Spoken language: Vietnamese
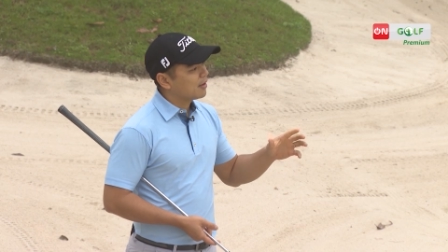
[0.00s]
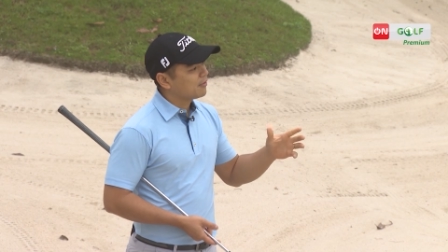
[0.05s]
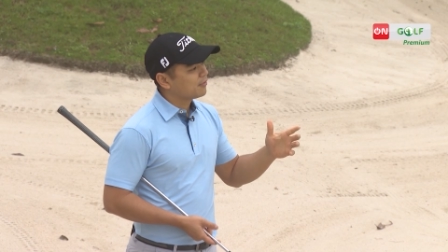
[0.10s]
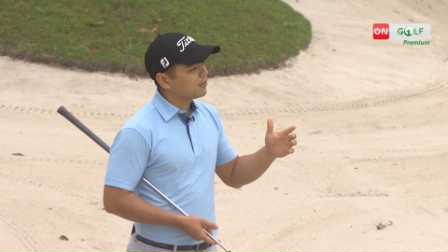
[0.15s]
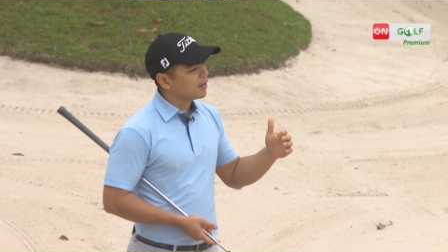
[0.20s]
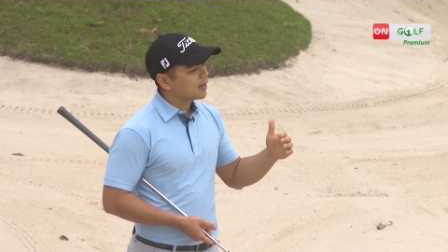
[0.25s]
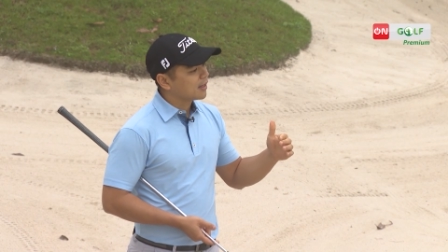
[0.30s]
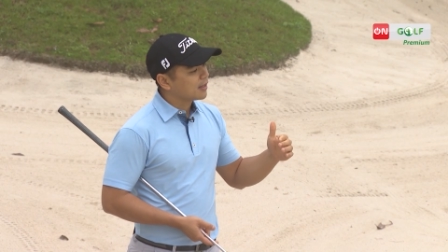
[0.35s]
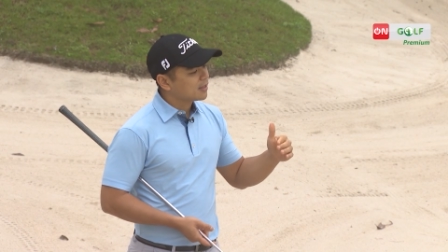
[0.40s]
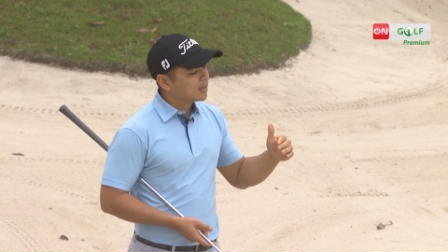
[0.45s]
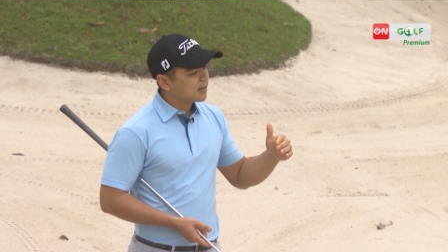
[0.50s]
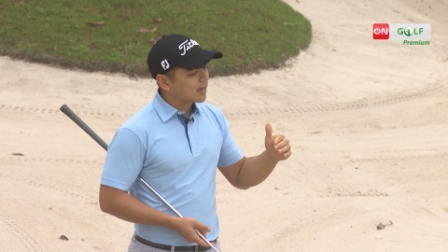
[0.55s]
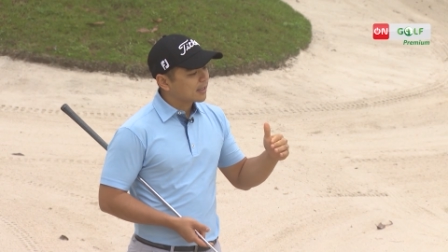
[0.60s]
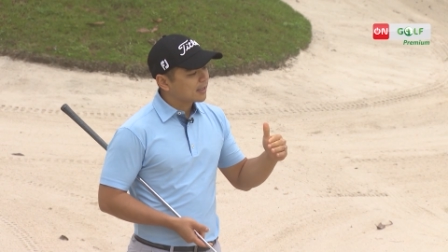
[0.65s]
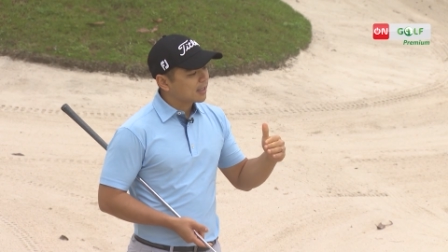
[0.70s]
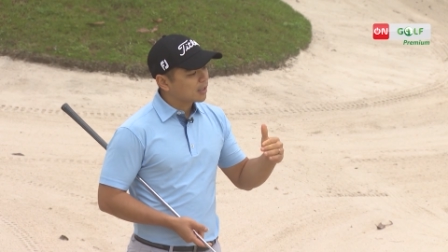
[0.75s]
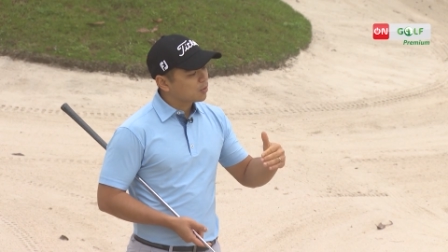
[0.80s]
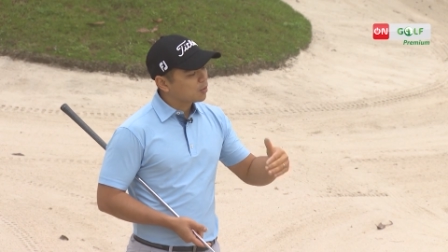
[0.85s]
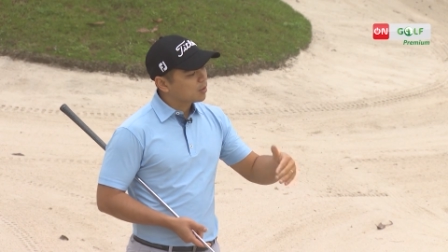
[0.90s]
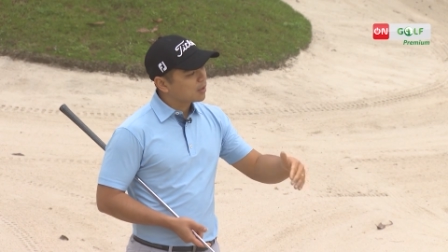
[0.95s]
là với những cái
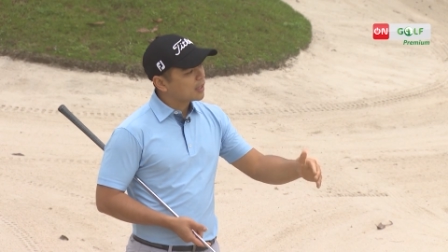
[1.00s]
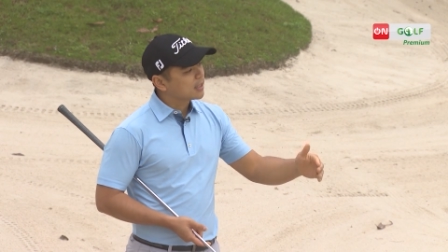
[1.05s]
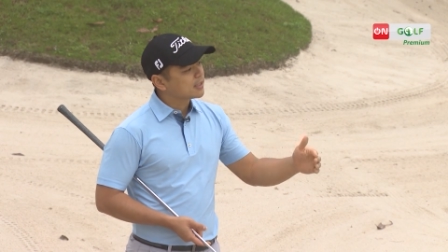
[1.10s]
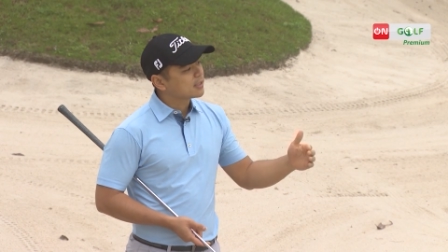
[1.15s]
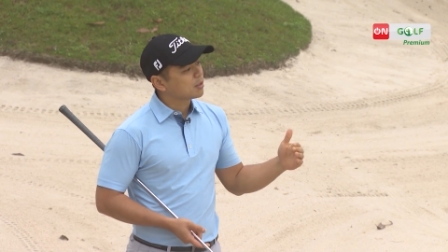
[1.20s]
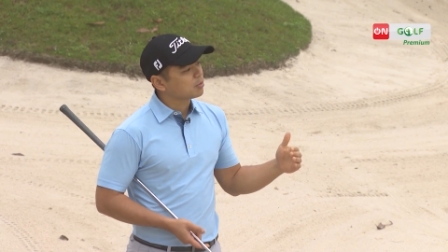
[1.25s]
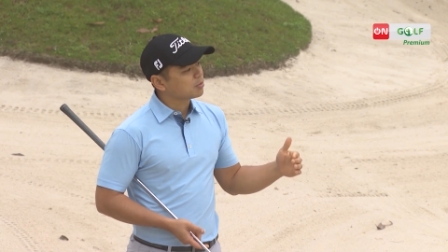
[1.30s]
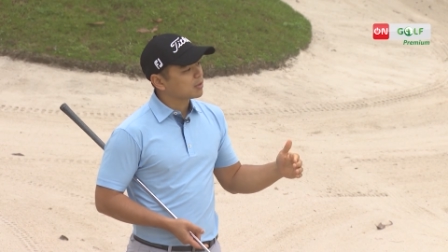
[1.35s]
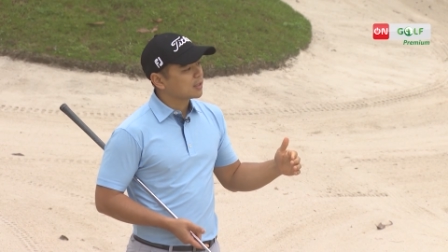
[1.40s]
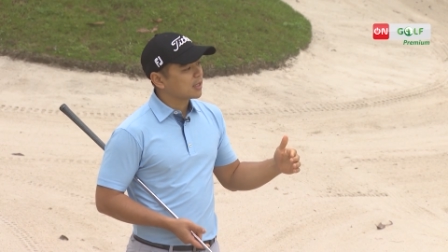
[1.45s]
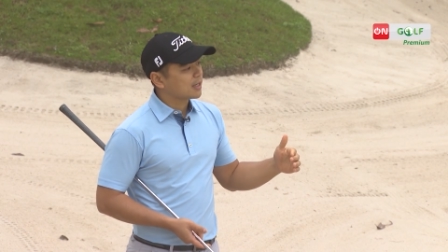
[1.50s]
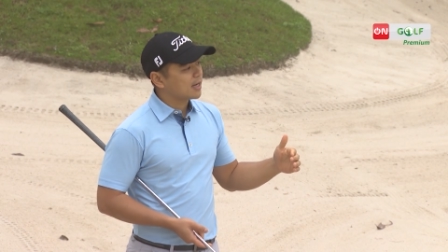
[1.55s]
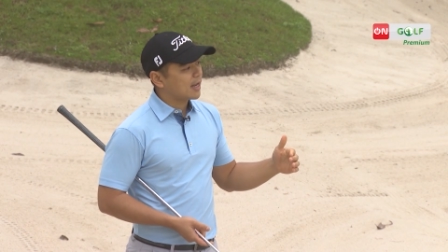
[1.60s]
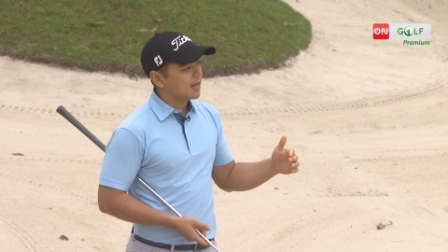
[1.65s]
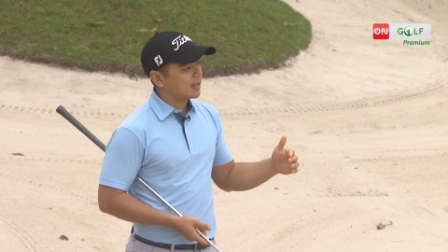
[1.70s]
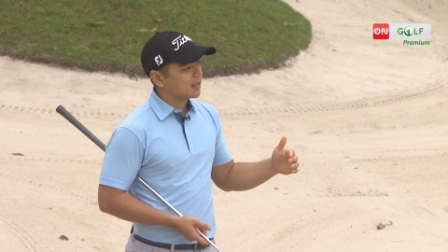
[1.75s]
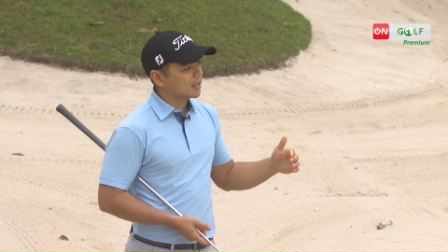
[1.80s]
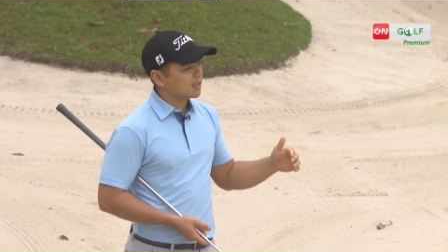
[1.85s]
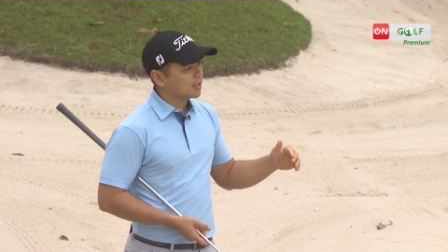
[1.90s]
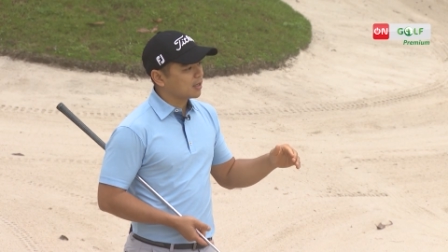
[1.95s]
tình huống lên dốc như thế
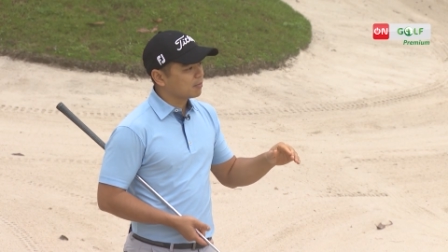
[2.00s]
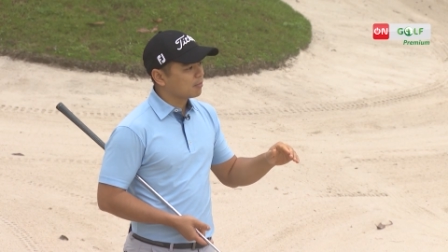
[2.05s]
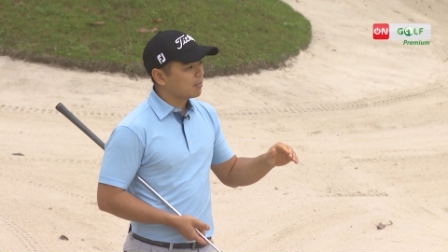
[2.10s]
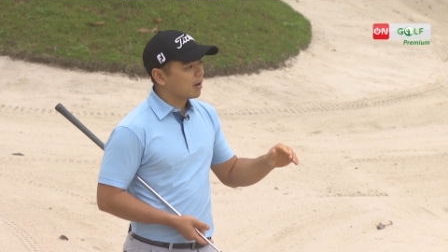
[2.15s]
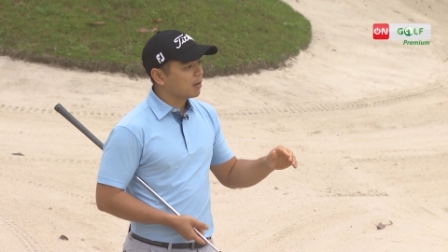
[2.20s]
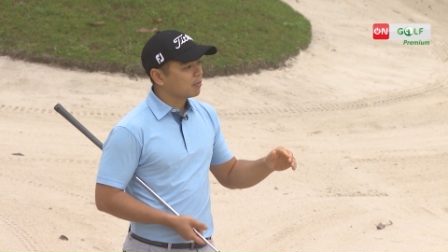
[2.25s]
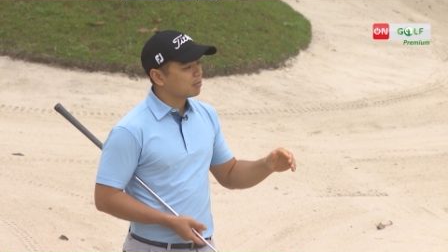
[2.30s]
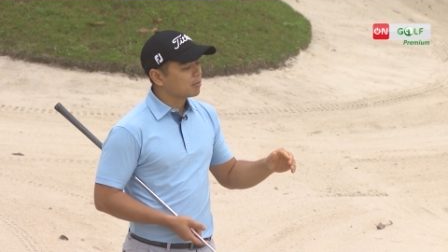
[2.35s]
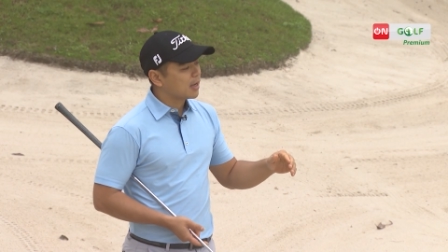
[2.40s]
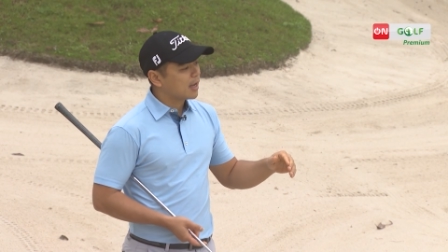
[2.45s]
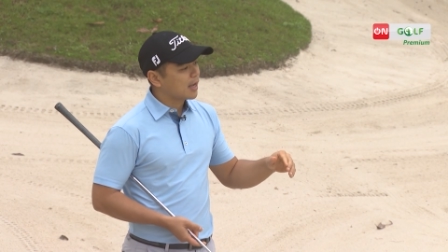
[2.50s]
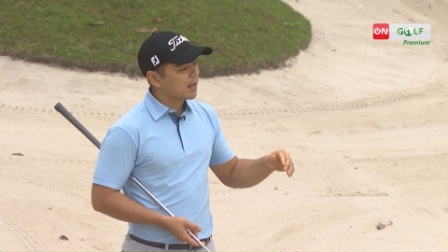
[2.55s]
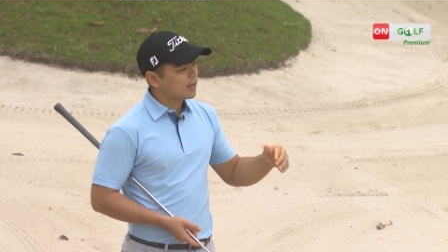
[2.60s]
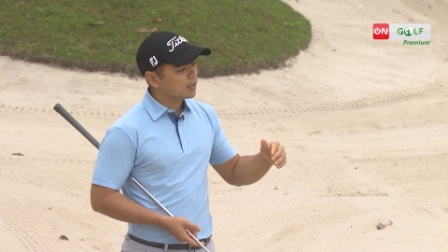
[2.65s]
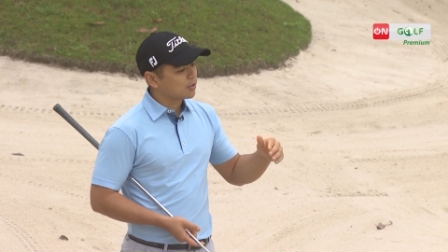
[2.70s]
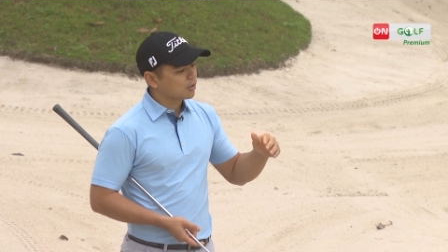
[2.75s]
này thì đường bóng à,